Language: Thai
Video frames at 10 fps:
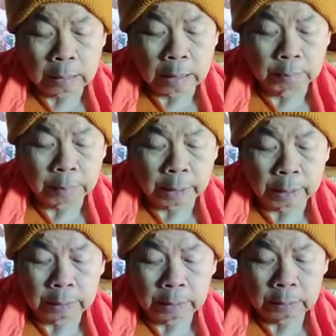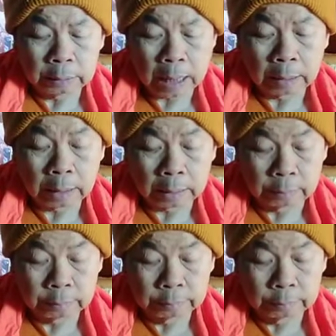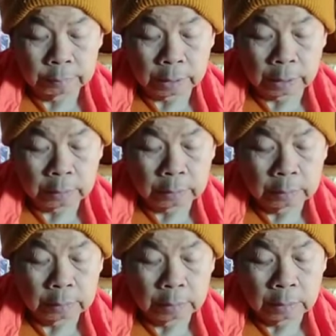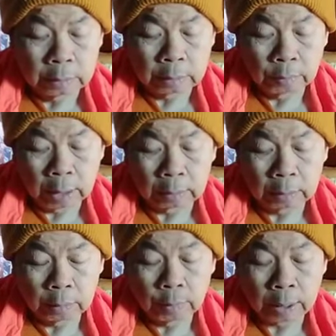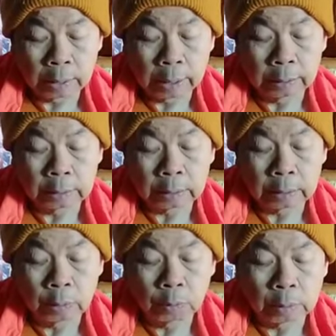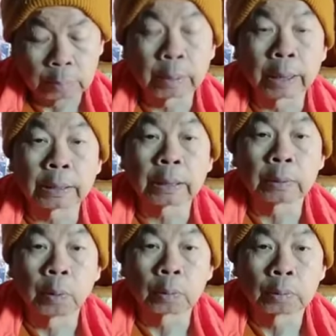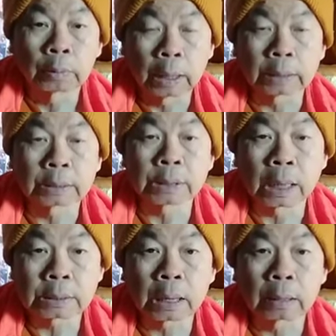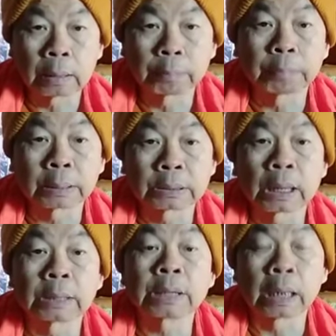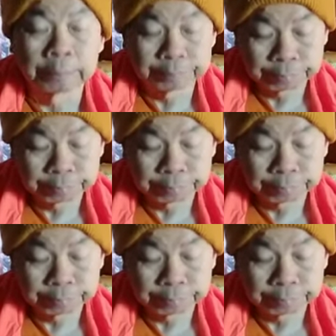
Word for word: การแปลที่ต่างกันนะระหว่างระหว่างหายใจเข้ากับหายใจออกอัศสาสะกับปัสสาสะ